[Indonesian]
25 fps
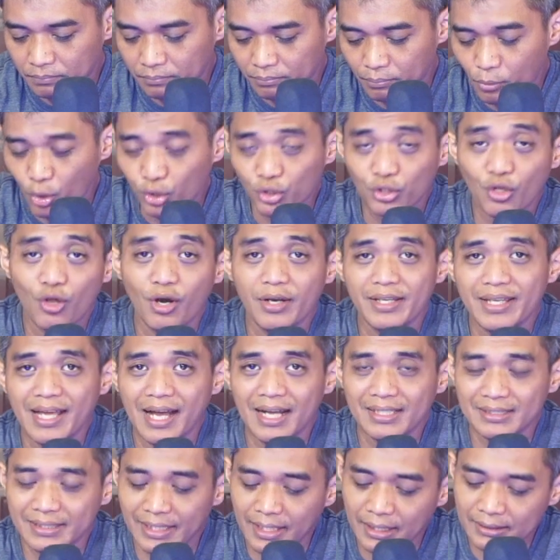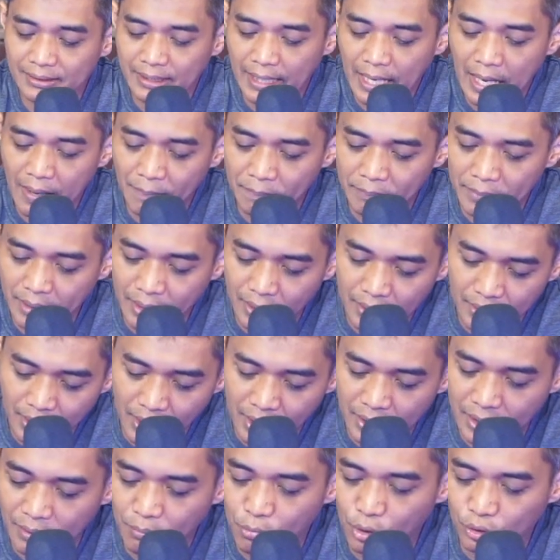Botolnya aja yang saya ambil,
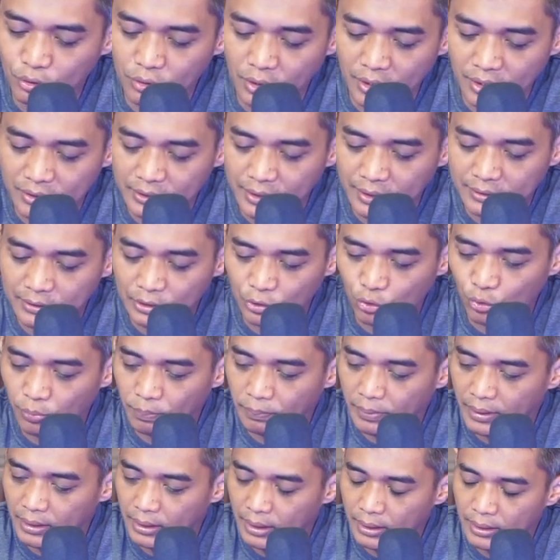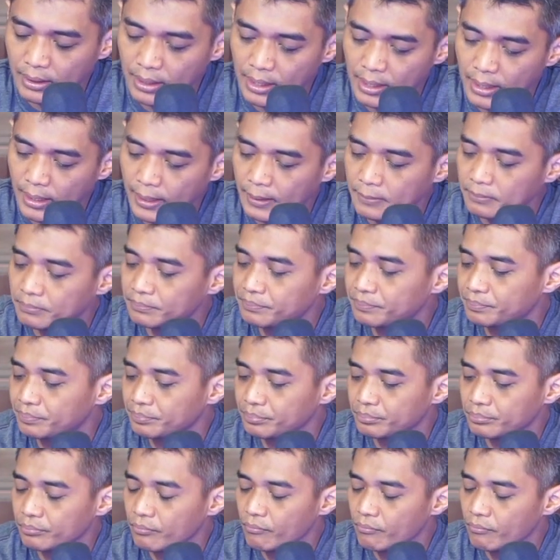ada botolnya saya celupin ke dalam